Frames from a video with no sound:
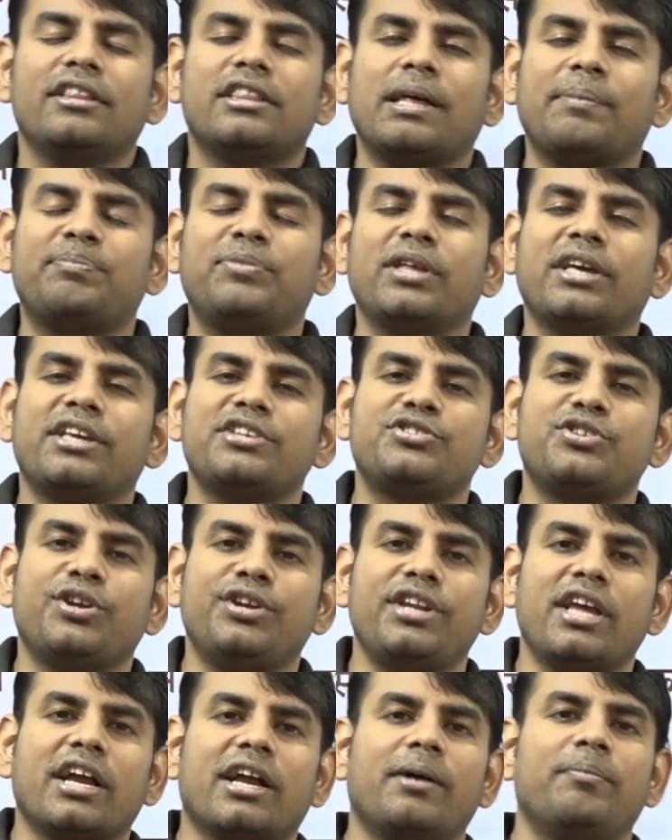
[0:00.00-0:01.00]
तब तक ईस्ट
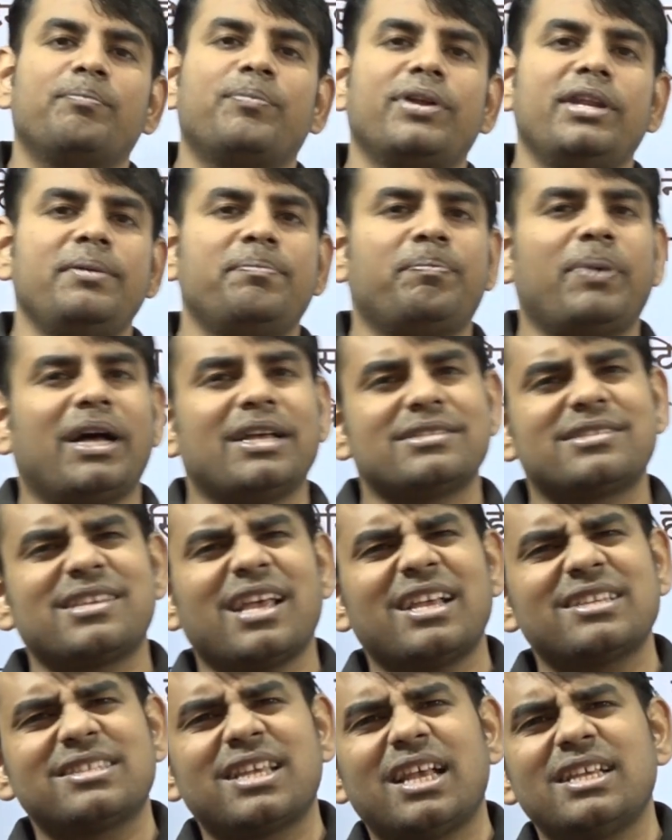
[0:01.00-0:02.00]
इंडिया कंपनी पांच
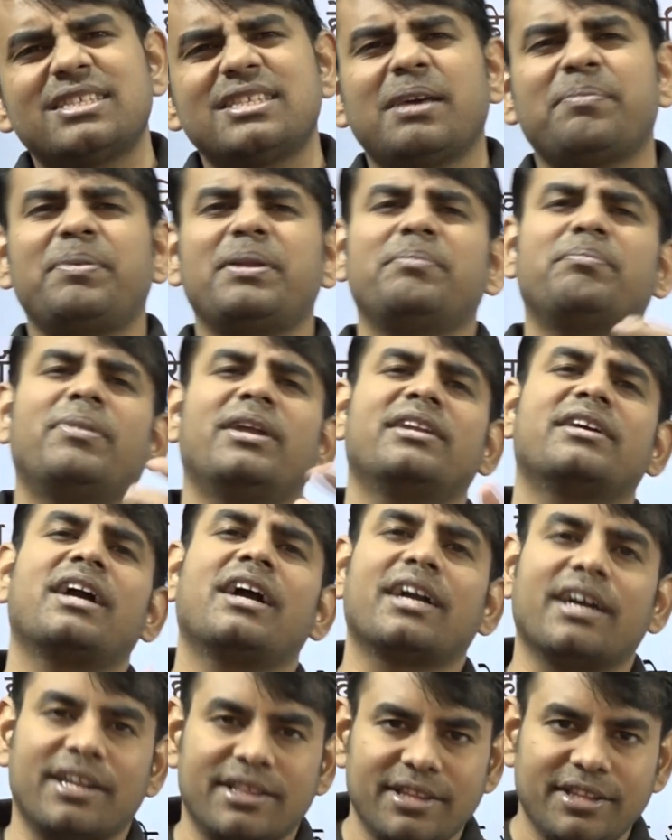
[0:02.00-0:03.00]
सात साल से अपनी मन का
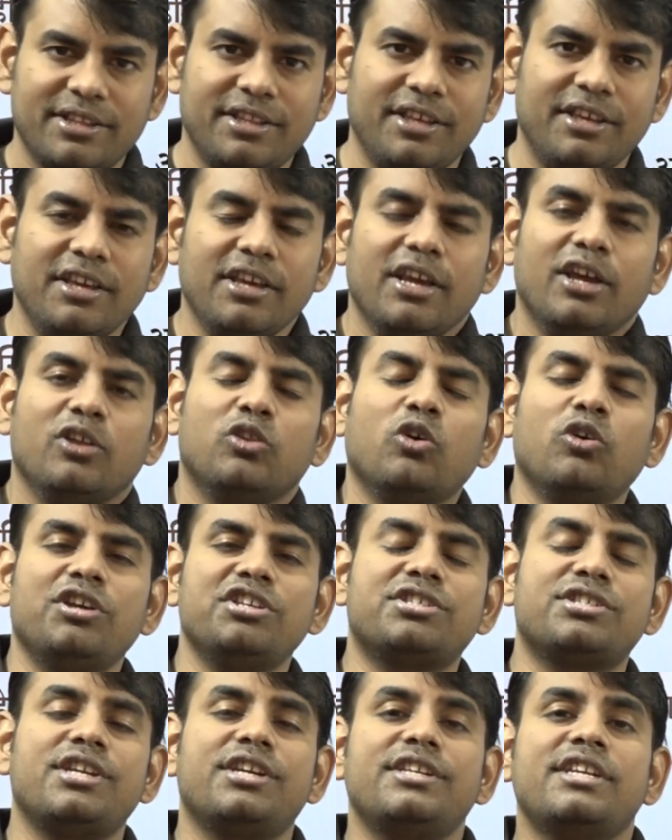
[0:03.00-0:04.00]
करती थी तो
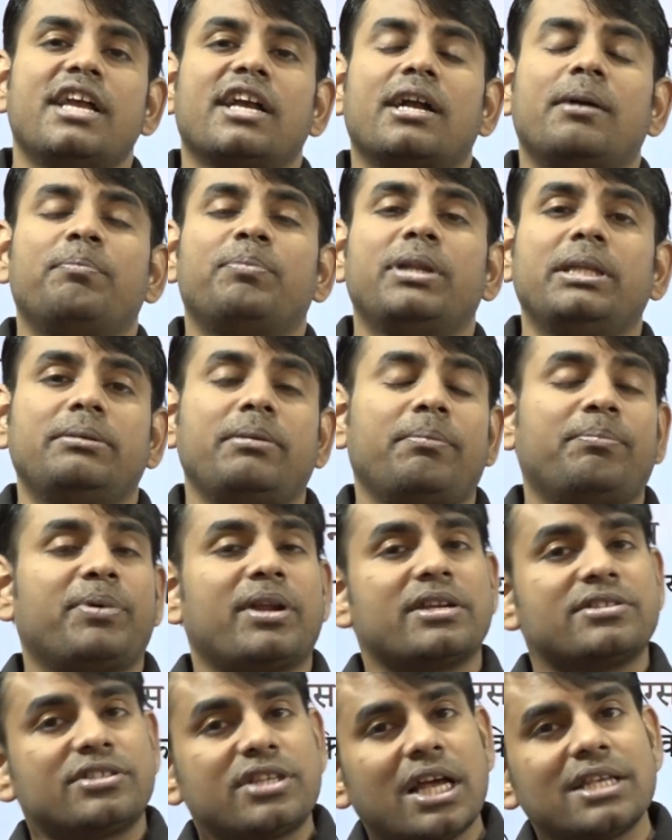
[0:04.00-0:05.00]
ईस्ट इंडिया कंपनी में
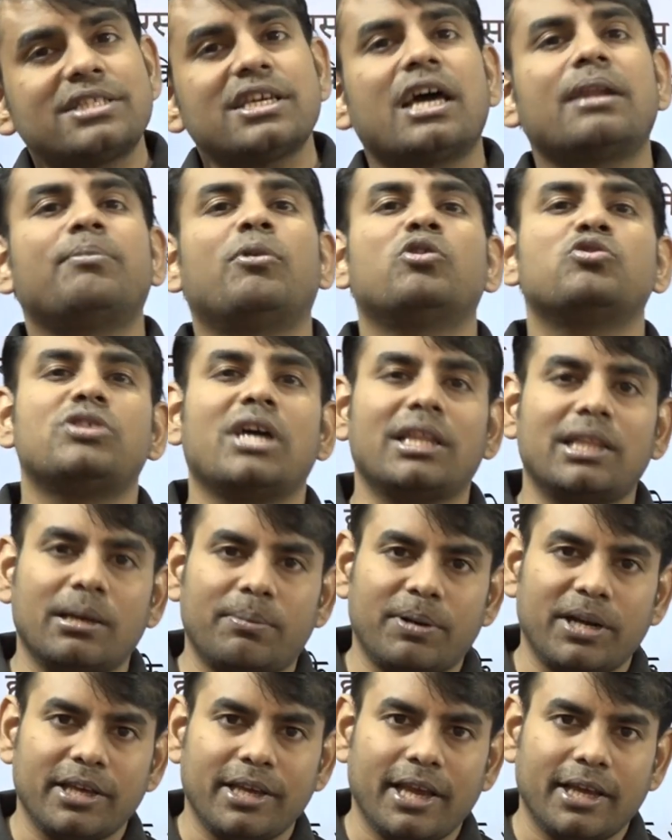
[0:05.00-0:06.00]
भ्रष्टाचार बहुत ज़्यादा
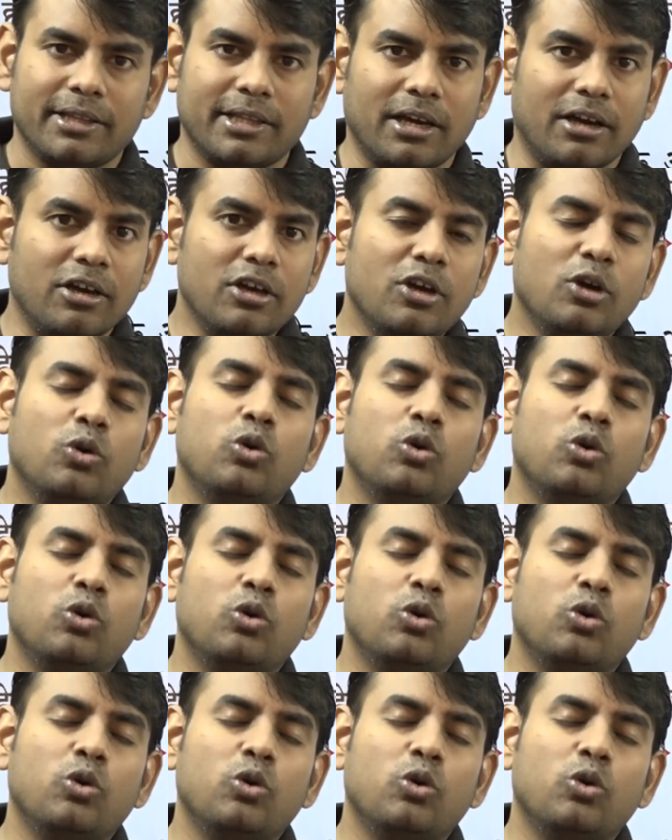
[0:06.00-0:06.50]
बढ़ गया था